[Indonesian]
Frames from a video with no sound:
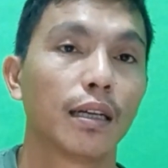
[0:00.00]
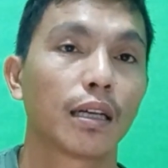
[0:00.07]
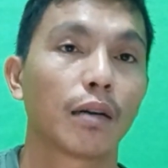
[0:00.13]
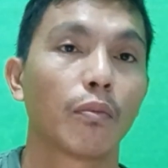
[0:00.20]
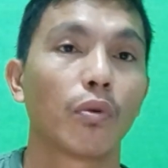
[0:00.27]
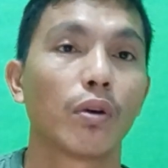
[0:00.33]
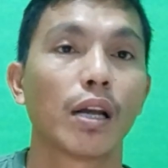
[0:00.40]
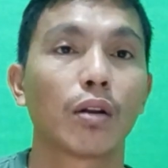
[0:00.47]

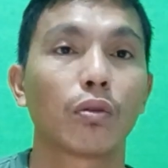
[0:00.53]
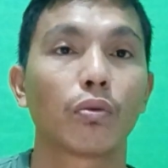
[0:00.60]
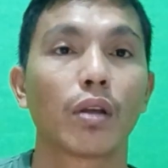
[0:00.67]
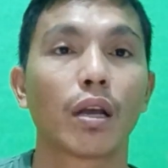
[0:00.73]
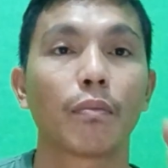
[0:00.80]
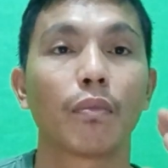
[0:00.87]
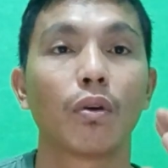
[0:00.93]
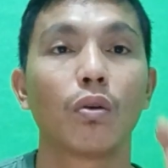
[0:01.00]
Kemudian untuk
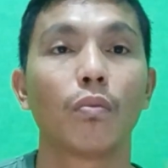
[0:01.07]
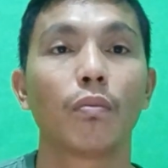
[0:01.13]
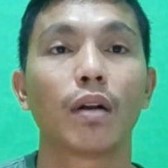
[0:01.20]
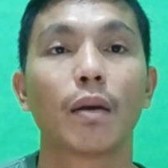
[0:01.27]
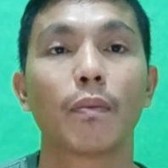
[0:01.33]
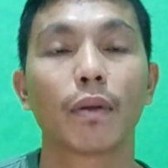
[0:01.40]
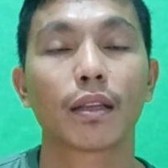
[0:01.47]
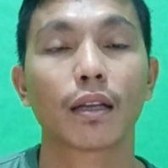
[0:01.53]
yang belum
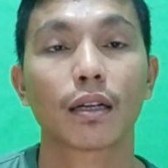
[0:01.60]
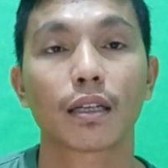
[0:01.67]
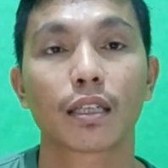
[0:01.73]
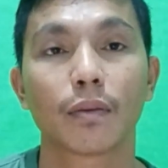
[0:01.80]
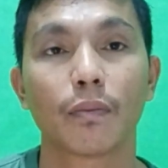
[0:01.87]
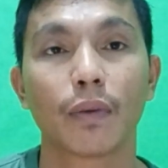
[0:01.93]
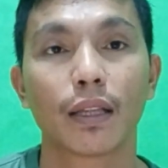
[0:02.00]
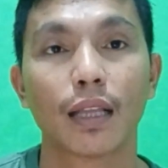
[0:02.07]
mendapatkan
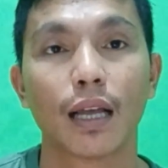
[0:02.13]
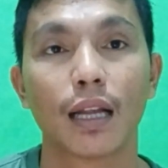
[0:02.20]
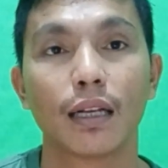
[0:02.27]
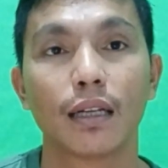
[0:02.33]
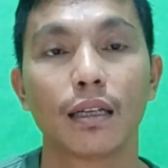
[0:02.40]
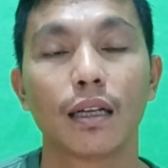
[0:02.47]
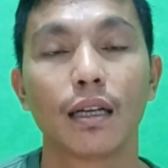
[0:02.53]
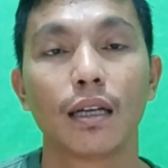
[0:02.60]
kesempatan,
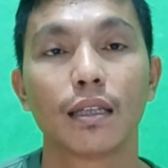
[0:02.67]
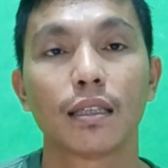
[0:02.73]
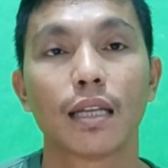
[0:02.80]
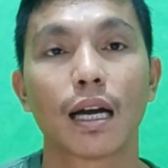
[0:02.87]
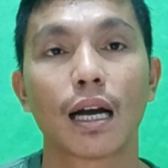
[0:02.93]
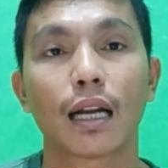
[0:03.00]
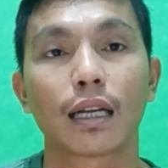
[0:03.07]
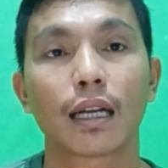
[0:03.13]

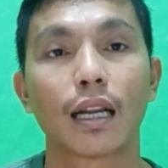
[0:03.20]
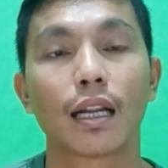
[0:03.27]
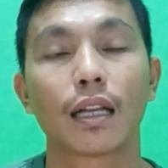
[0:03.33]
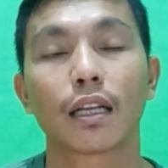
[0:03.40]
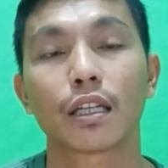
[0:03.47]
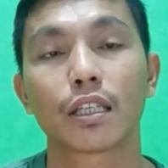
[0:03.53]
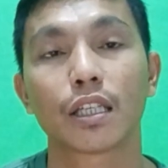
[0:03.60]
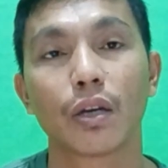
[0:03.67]
jangan
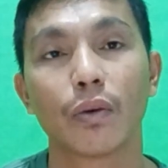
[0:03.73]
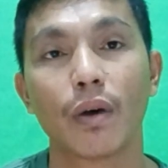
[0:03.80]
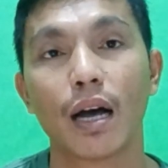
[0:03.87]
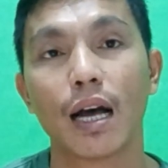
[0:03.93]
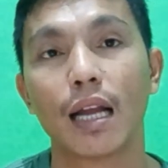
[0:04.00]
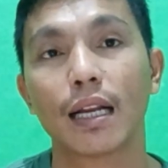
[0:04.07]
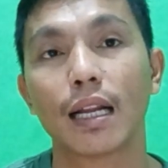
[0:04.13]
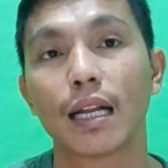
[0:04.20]
kalian
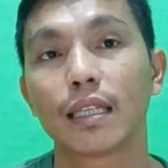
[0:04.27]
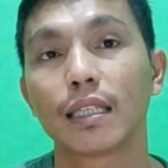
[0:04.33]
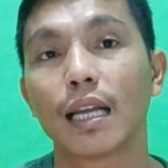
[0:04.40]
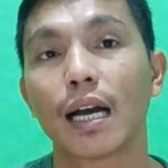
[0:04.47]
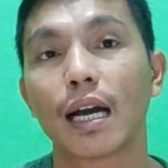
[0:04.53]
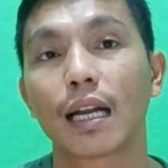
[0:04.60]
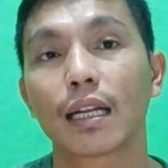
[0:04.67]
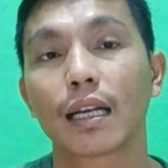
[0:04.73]
kecewa dan
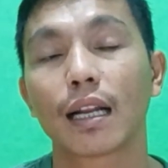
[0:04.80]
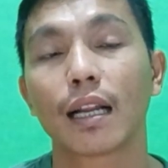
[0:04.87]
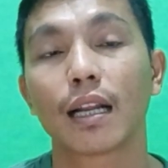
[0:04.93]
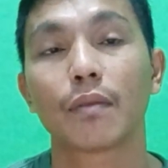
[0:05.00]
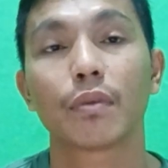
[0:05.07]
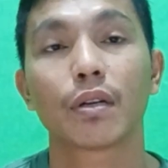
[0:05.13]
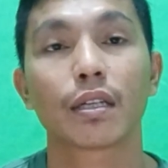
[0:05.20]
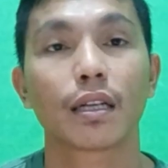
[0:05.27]
jangan
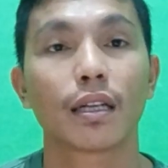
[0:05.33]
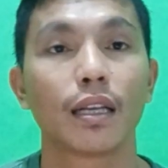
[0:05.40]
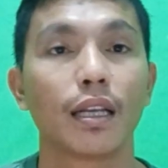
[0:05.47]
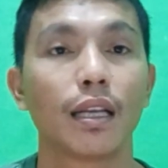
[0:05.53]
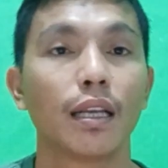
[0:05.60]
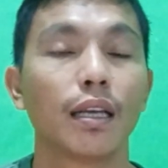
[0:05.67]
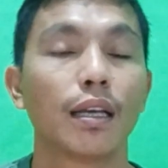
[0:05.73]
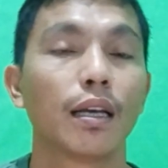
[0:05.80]
kalian
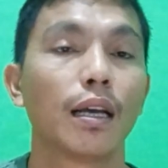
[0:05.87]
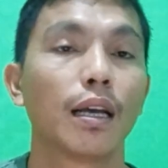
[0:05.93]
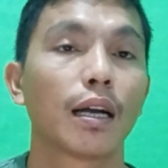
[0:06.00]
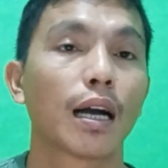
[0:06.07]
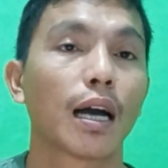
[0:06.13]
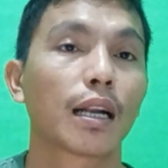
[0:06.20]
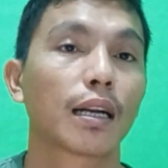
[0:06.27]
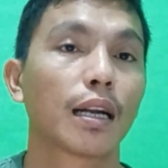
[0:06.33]
bersedih
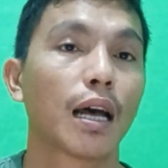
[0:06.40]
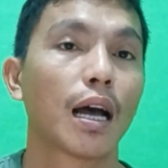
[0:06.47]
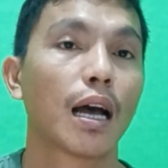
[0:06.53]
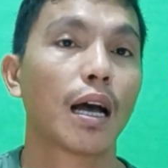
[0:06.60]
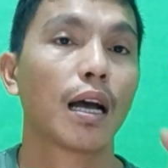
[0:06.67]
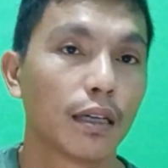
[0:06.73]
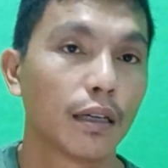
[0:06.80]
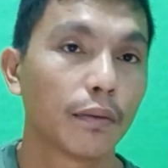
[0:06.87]

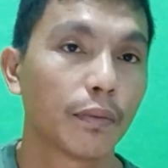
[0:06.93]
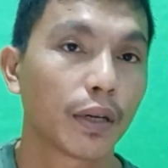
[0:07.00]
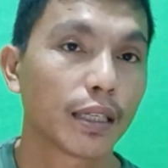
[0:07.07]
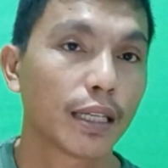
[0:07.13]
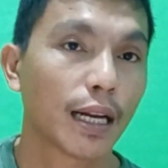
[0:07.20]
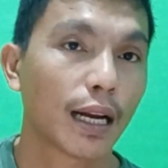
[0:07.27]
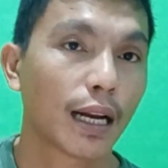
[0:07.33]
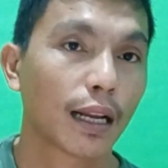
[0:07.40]
karena
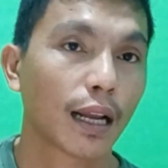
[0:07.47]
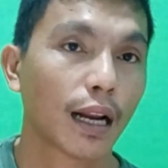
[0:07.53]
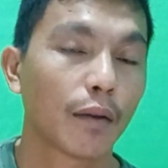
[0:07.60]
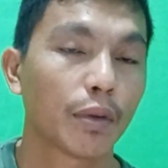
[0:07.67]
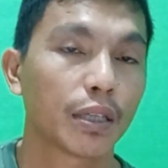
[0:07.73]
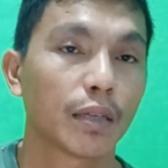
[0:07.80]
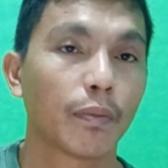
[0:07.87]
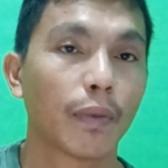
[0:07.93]
perjalanan kalian
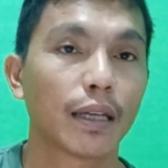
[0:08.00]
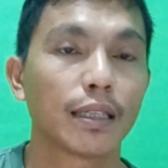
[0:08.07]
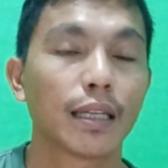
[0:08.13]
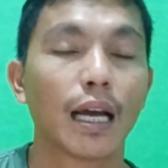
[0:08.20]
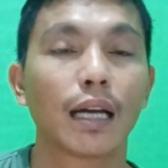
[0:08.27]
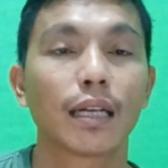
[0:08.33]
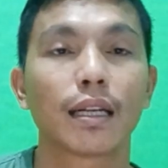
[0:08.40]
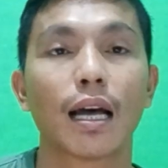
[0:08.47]
masih
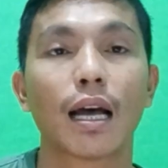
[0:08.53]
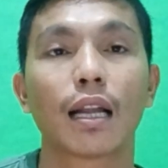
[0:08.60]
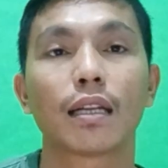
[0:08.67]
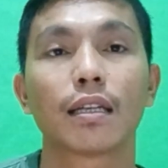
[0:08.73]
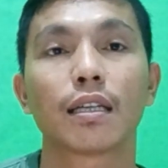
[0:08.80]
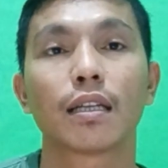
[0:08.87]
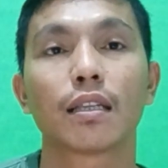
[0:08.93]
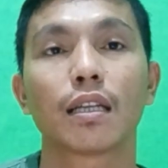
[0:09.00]
panjang dan
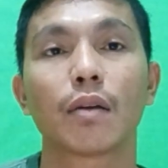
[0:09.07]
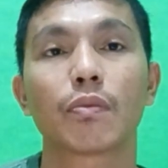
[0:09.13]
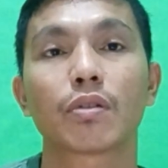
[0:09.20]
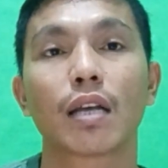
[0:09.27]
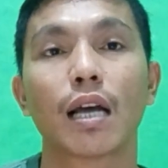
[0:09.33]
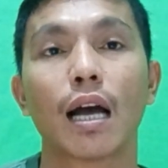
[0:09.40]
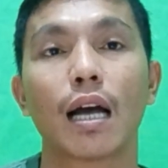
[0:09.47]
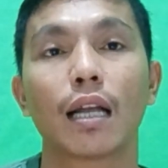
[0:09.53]
setiap
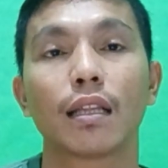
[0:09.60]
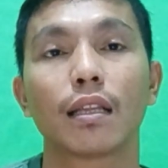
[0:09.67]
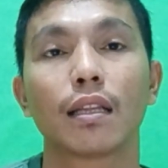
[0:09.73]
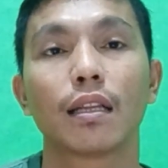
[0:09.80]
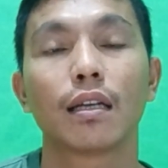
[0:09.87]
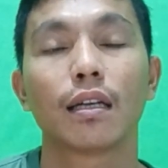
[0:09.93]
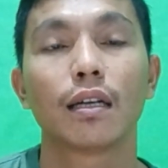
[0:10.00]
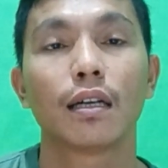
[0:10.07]
saat
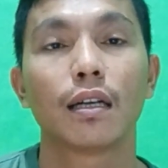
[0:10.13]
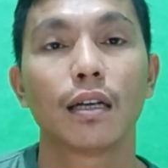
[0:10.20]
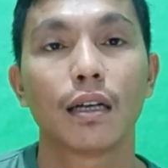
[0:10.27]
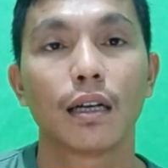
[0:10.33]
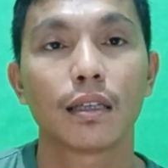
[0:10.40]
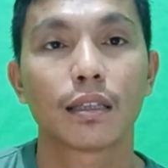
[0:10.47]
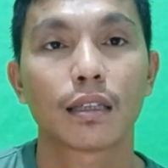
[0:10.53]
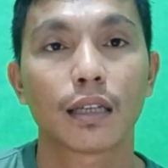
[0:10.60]

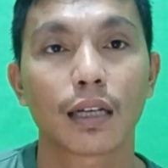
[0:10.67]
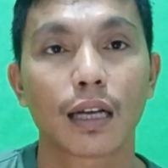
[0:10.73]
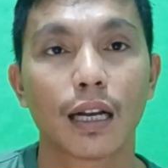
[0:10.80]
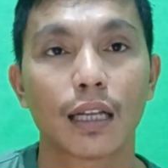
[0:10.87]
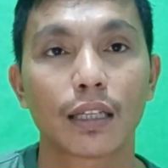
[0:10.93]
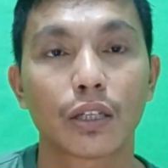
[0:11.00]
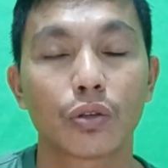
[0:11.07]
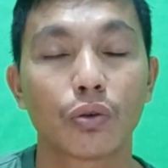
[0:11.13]

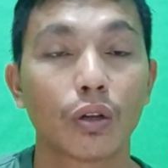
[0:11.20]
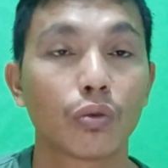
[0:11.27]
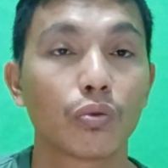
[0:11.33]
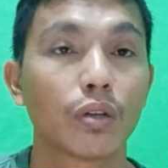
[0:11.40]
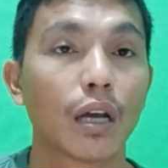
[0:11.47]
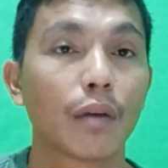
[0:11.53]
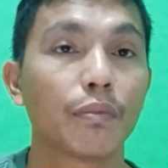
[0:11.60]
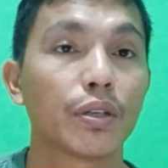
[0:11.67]
segala
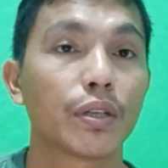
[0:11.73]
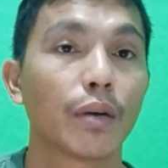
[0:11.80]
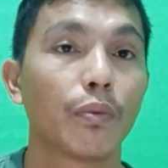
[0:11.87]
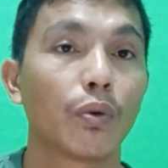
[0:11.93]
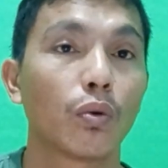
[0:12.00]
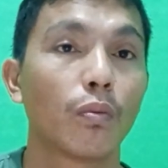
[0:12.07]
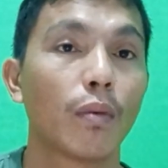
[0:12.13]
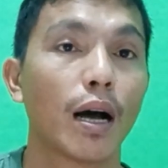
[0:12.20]
sesuatunya bisa
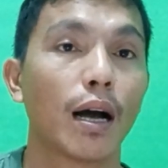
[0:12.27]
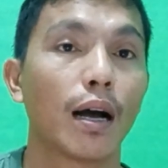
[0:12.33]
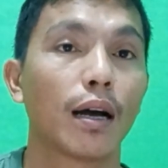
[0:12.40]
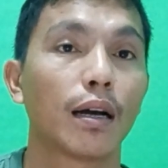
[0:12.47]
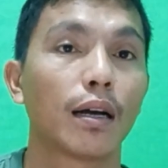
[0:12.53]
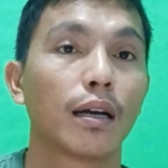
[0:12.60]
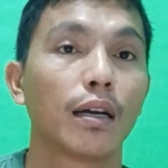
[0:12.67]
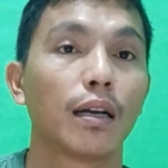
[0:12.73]
berubah.
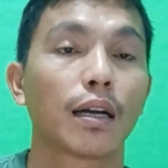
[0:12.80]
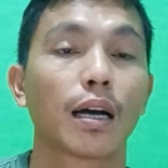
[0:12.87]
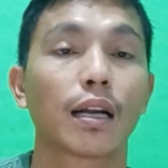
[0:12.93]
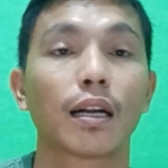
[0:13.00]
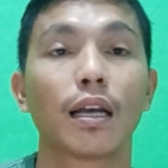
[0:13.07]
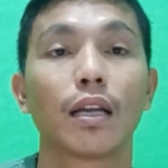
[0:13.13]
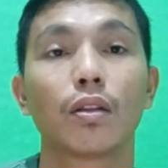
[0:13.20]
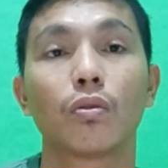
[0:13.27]

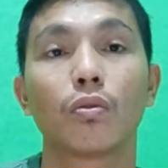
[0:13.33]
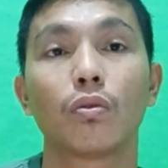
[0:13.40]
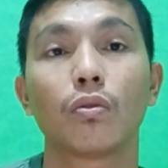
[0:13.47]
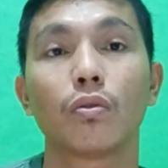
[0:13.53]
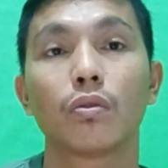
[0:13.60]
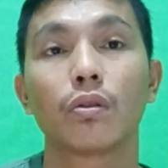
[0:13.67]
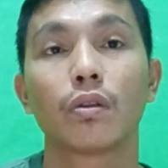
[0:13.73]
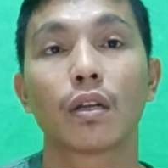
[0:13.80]
Karena itu
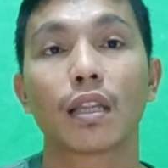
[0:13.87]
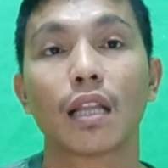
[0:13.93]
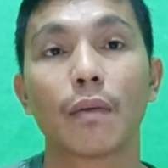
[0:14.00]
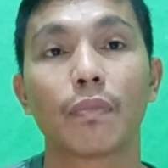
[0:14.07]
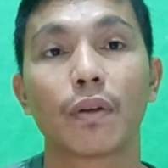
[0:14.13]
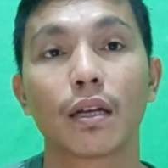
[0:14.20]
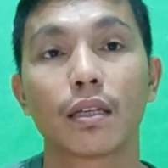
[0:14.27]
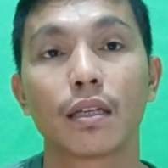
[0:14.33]
tetap
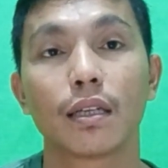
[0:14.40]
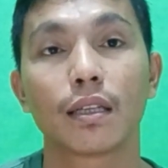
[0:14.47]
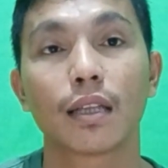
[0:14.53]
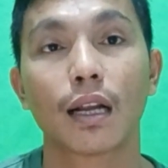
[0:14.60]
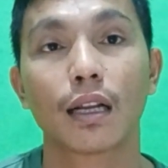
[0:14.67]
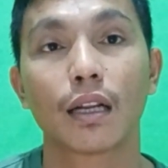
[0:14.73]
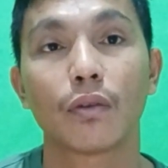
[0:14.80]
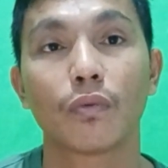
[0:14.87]
rajin
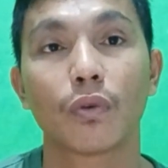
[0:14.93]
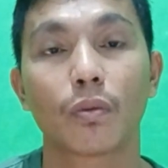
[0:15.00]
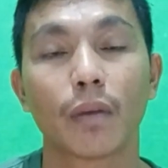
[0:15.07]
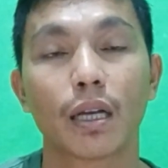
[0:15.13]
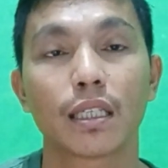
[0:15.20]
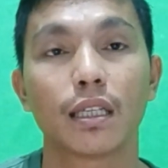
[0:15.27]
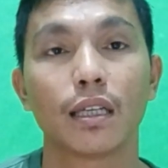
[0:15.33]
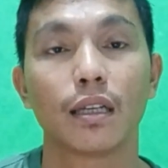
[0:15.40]
cari
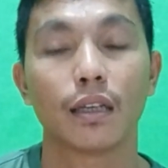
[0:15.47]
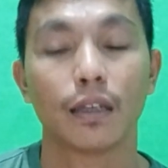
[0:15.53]
informasi.